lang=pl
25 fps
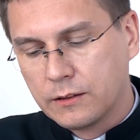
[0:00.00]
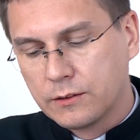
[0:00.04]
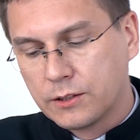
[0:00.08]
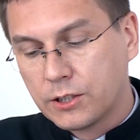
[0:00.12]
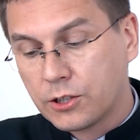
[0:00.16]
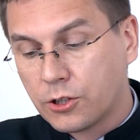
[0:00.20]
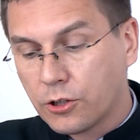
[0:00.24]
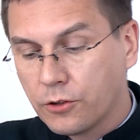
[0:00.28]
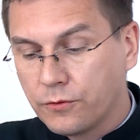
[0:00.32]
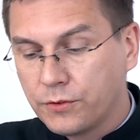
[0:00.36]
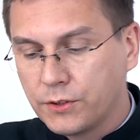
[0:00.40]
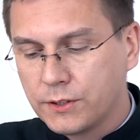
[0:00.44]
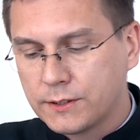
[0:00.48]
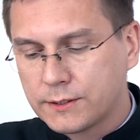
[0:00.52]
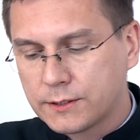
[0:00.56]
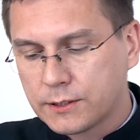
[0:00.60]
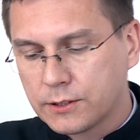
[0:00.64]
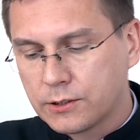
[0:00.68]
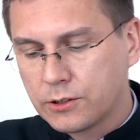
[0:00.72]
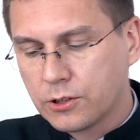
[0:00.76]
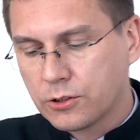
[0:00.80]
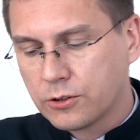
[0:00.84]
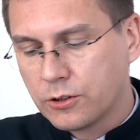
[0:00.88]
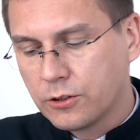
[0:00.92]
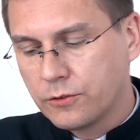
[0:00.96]
Tyrowi i
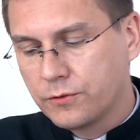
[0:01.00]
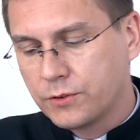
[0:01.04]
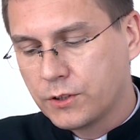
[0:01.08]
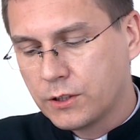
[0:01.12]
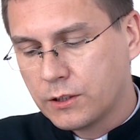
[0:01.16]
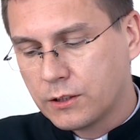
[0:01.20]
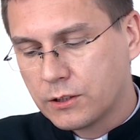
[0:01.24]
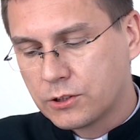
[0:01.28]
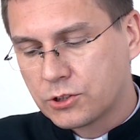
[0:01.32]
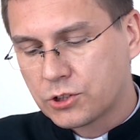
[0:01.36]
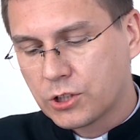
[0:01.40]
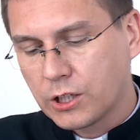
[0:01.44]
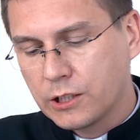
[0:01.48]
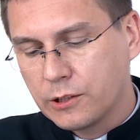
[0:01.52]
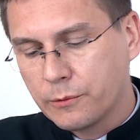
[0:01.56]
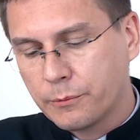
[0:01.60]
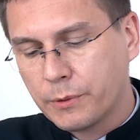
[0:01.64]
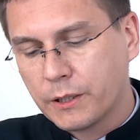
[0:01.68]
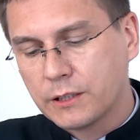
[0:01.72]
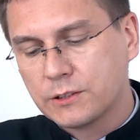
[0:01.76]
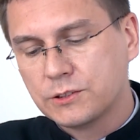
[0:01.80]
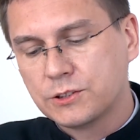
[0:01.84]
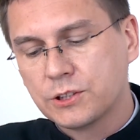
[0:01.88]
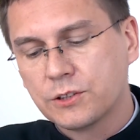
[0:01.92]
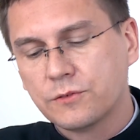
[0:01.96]
Sydonowi lżej
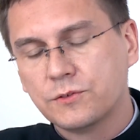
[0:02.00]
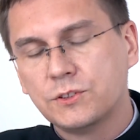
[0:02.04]
będzie